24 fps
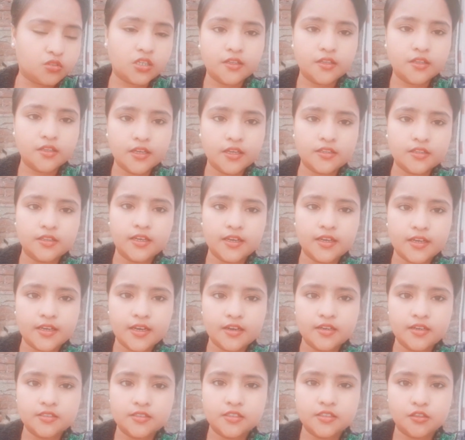चलिए देखते हैं
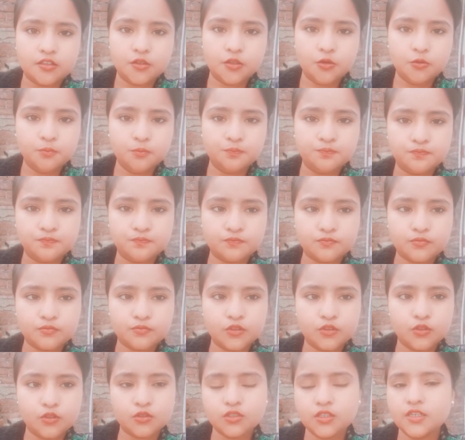क्या कर सकती हूँ
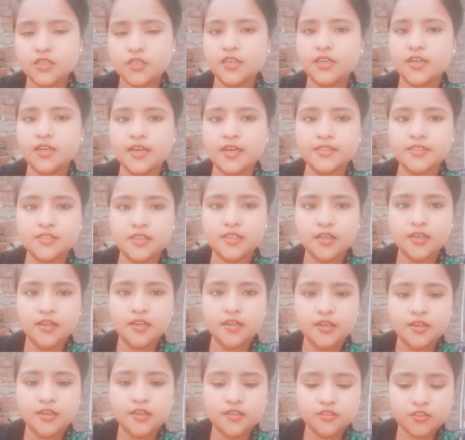तो चलिए गाइस
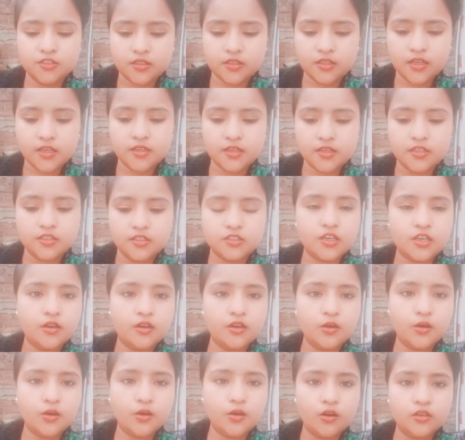चलते हैं नीचे
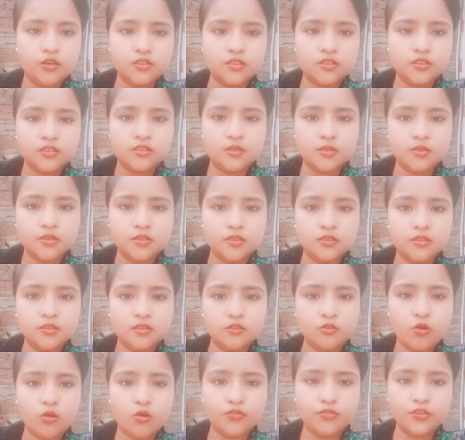और
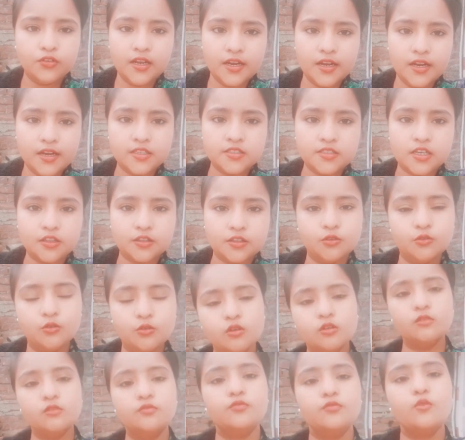कॉफ़ी लेने जाती हूँ
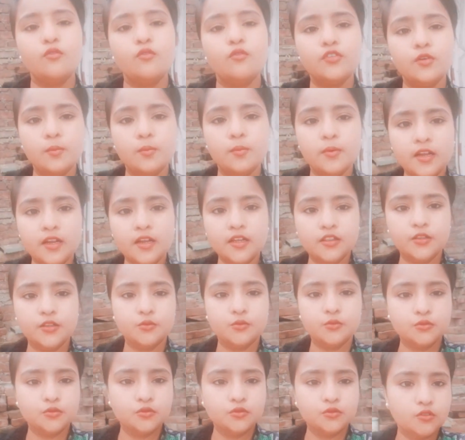और कॉफ़ी बनाती
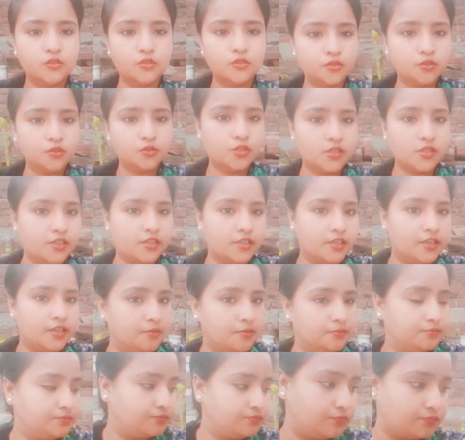हूँ तो चलिए